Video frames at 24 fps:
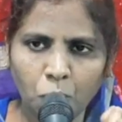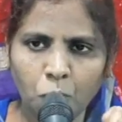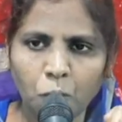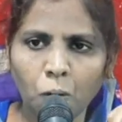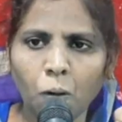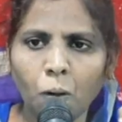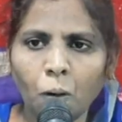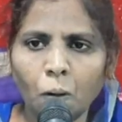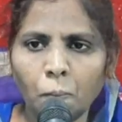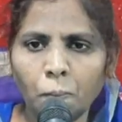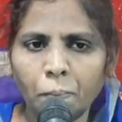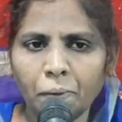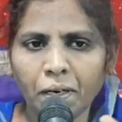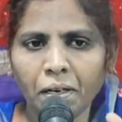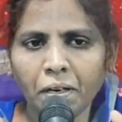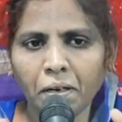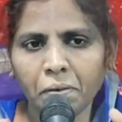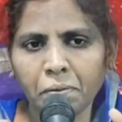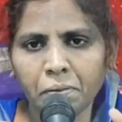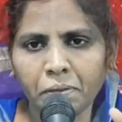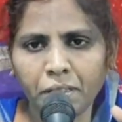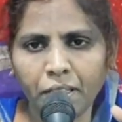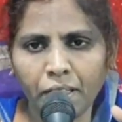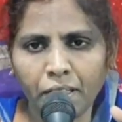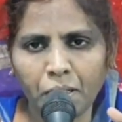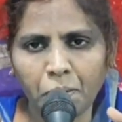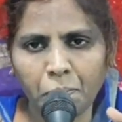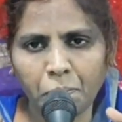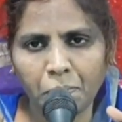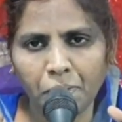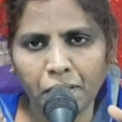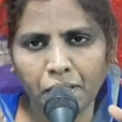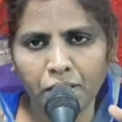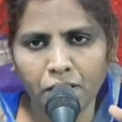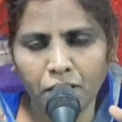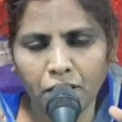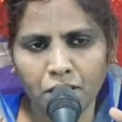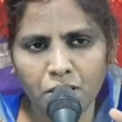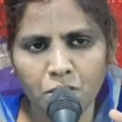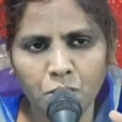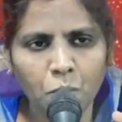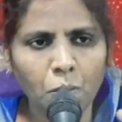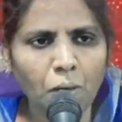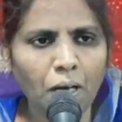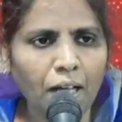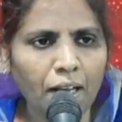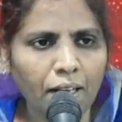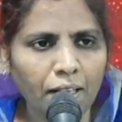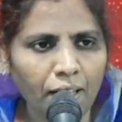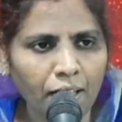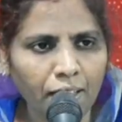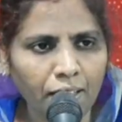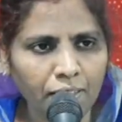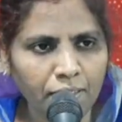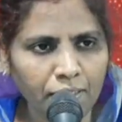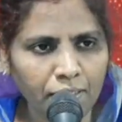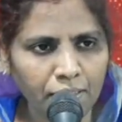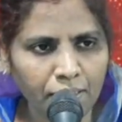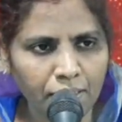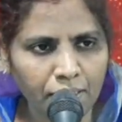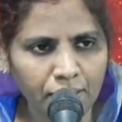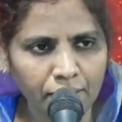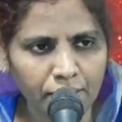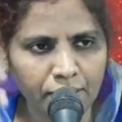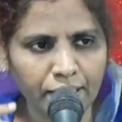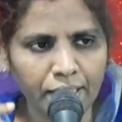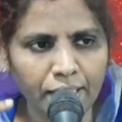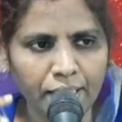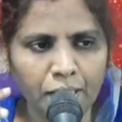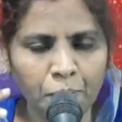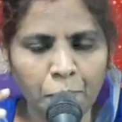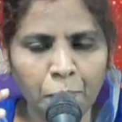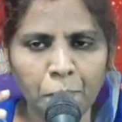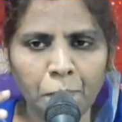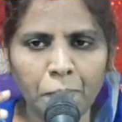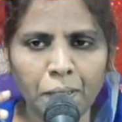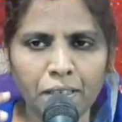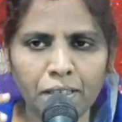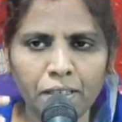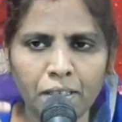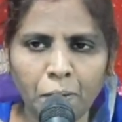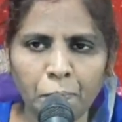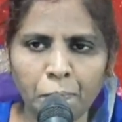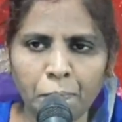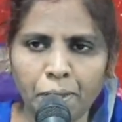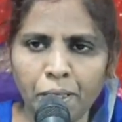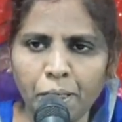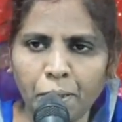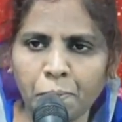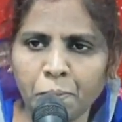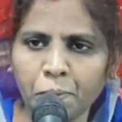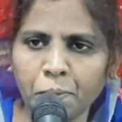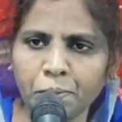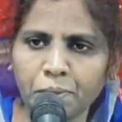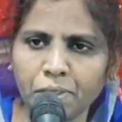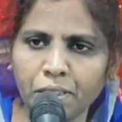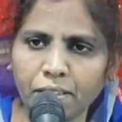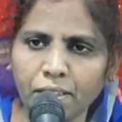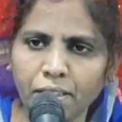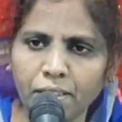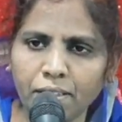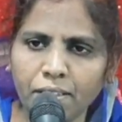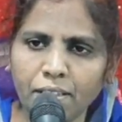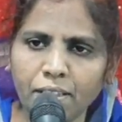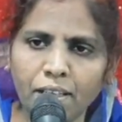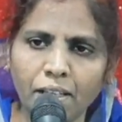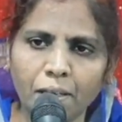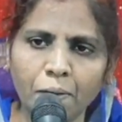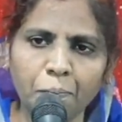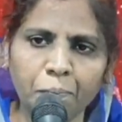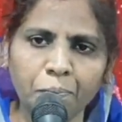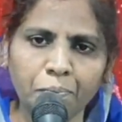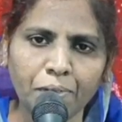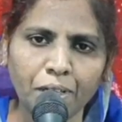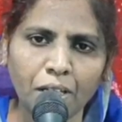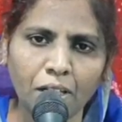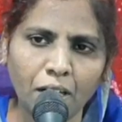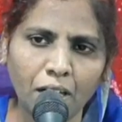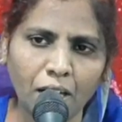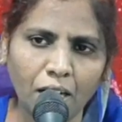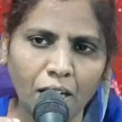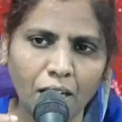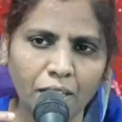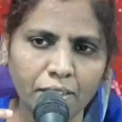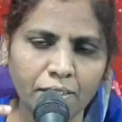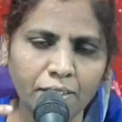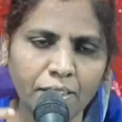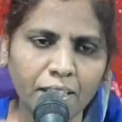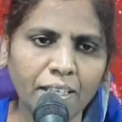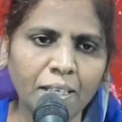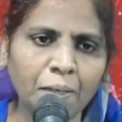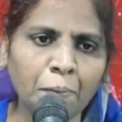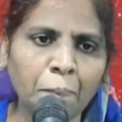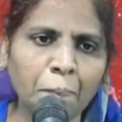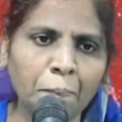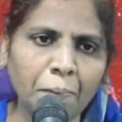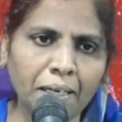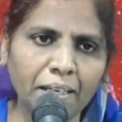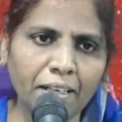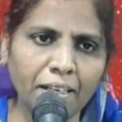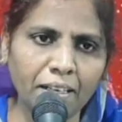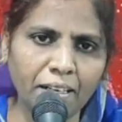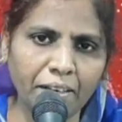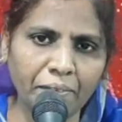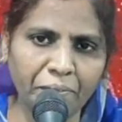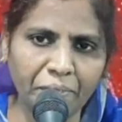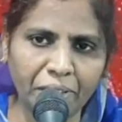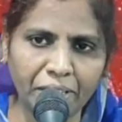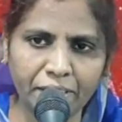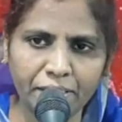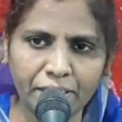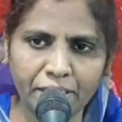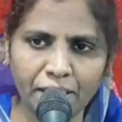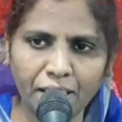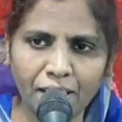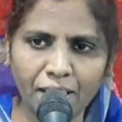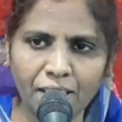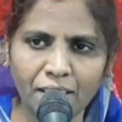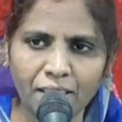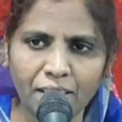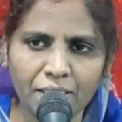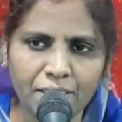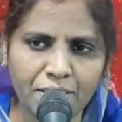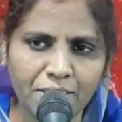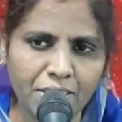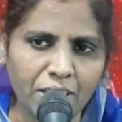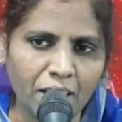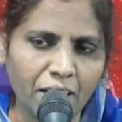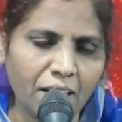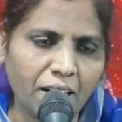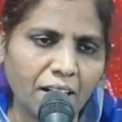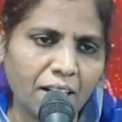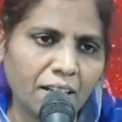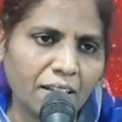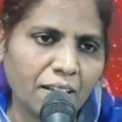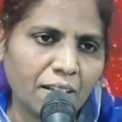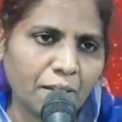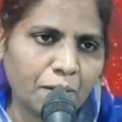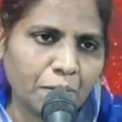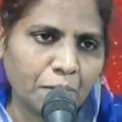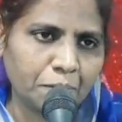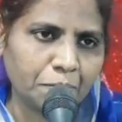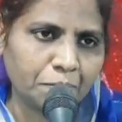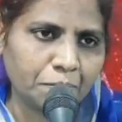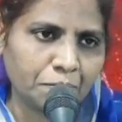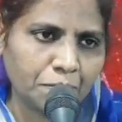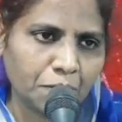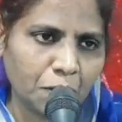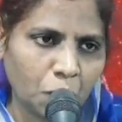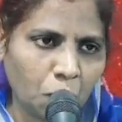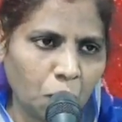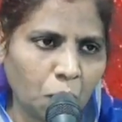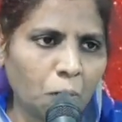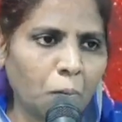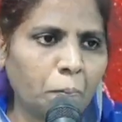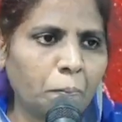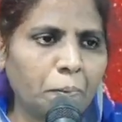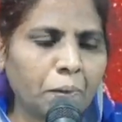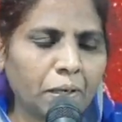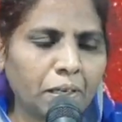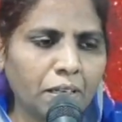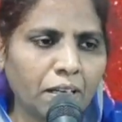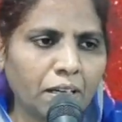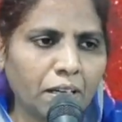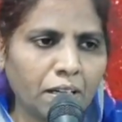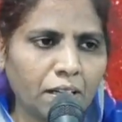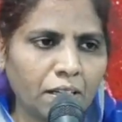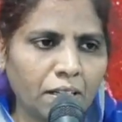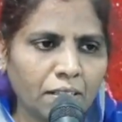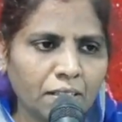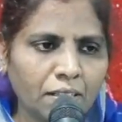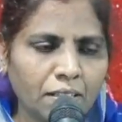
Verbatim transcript: కోపంగా ఉంటాయన్నమాట సో అలాంటి దెయ్యం పట్టినప్పుడు ఏమవుతుందంటే ఆ దెయ్యం పట్టిన వ్యక్తి చాలా కోపంగా